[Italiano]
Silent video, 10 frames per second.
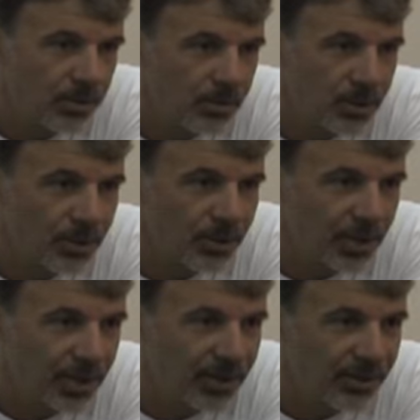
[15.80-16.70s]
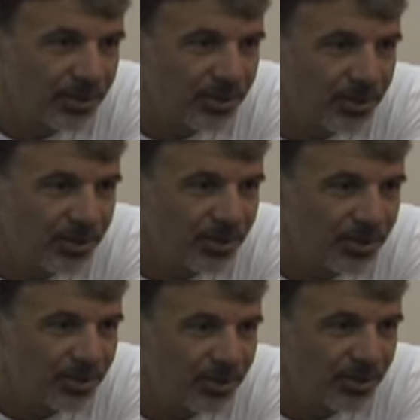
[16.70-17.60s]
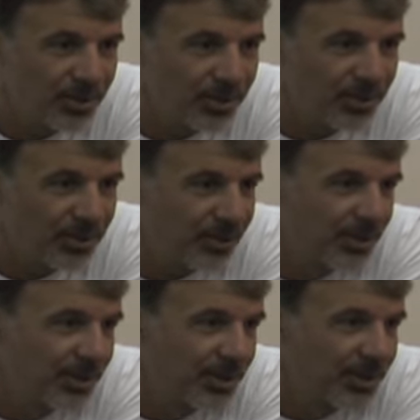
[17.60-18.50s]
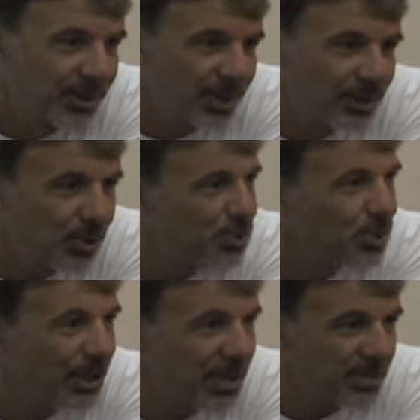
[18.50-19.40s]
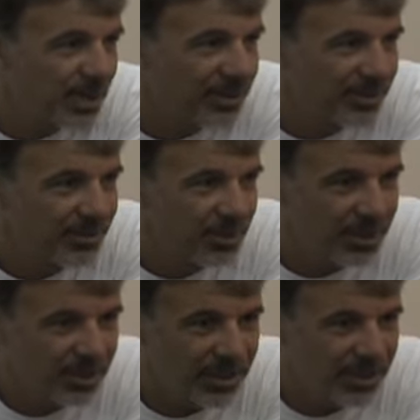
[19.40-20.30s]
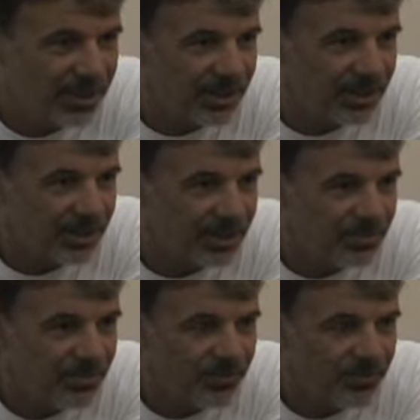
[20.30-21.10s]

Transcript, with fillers: quello che è il nostro, il nostro clima. Quindi